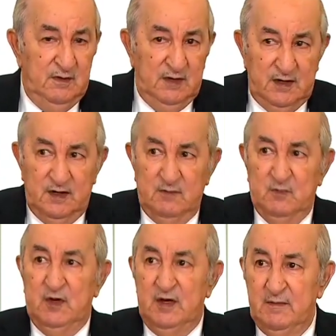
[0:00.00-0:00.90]
لان يعني
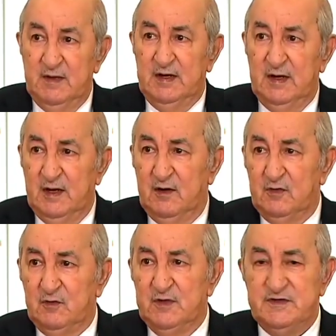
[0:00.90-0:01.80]
المهم ان
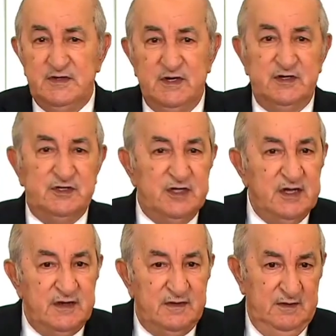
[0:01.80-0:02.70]
ناخذ وزير
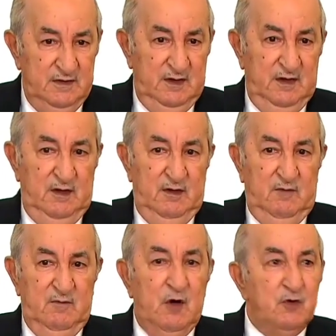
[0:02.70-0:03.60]
جديد
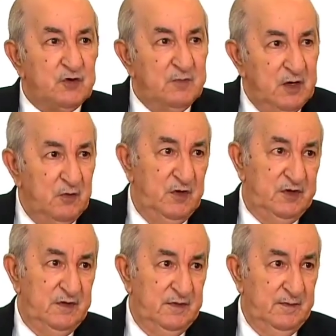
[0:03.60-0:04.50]
ماهوش
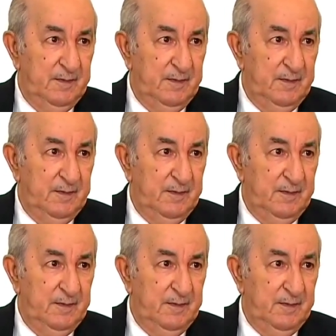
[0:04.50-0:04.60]
ملوث